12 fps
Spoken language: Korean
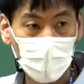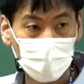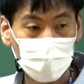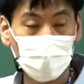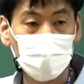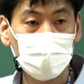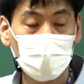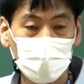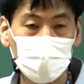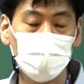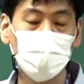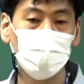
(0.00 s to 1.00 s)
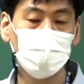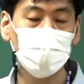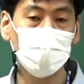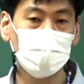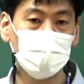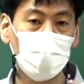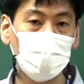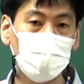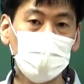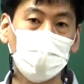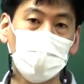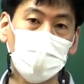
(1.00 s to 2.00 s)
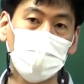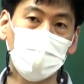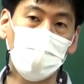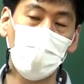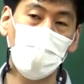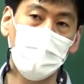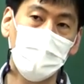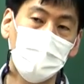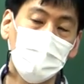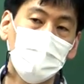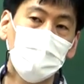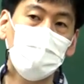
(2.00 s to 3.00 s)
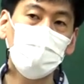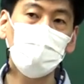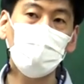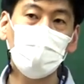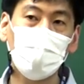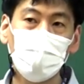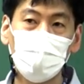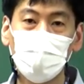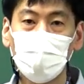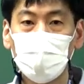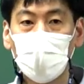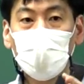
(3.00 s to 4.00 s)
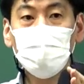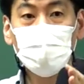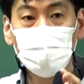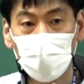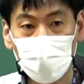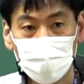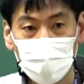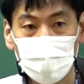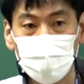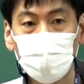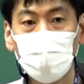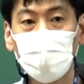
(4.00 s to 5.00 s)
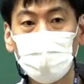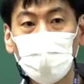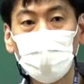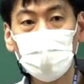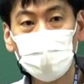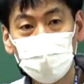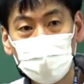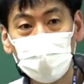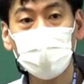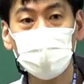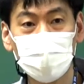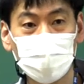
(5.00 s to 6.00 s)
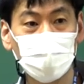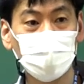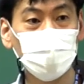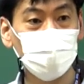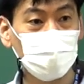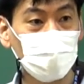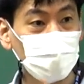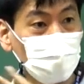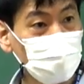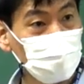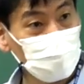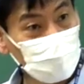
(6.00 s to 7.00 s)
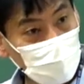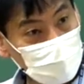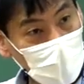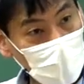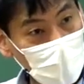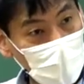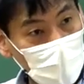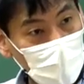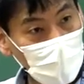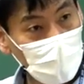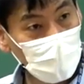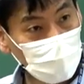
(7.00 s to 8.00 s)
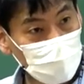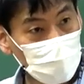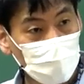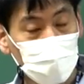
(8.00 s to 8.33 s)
그러니까 딱 뭐 그냥 대놓고 이야기를 하게 되면 수요일하고 목요일에 행정법, 수요일하고 목요일에 국어 이렇게 되신 거. 그두 개를 동시에 들을 순 없지. 그지?